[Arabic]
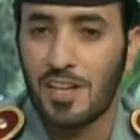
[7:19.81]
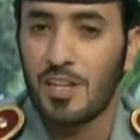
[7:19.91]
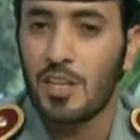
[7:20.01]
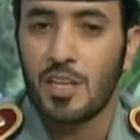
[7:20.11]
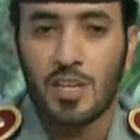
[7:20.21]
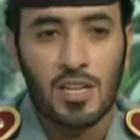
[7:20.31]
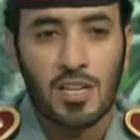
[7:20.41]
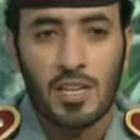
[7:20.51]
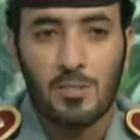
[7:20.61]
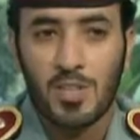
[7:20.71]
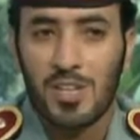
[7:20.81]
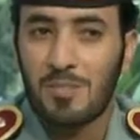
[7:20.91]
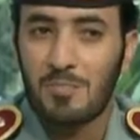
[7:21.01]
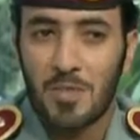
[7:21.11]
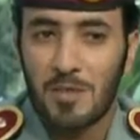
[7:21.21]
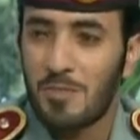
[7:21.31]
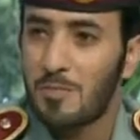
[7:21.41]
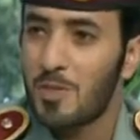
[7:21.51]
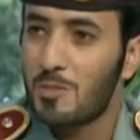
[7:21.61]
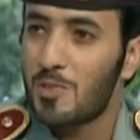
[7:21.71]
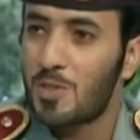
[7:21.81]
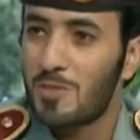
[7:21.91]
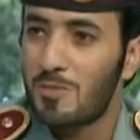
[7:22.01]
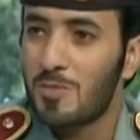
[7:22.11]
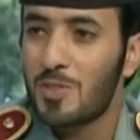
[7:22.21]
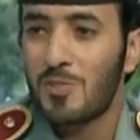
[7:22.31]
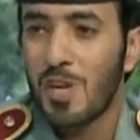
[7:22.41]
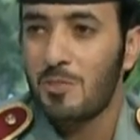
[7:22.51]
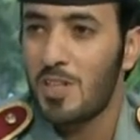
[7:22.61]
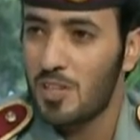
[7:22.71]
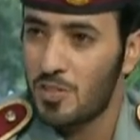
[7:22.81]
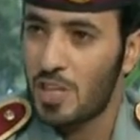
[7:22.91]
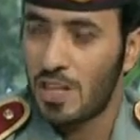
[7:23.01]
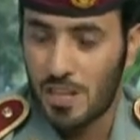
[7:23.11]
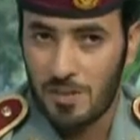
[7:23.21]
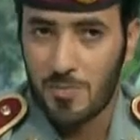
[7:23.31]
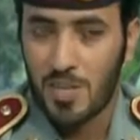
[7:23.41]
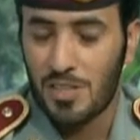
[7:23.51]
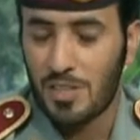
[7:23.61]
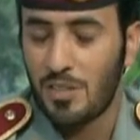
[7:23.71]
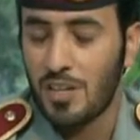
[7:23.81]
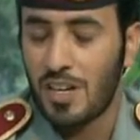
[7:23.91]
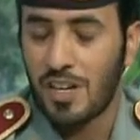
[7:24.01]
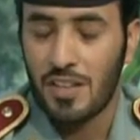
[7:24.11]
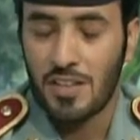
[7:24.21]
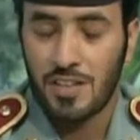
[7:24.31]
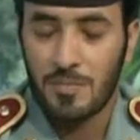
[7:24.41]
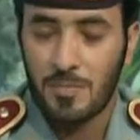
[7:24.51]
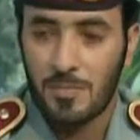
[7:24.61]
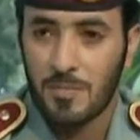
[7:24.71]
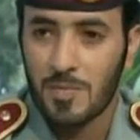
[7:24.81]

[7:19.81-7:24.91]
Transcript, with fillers: يعني الحمد لله متفاهمين الاسره متفاهمين متفاهمين الاسره انا حمايه نعم، هذا نعم صحيح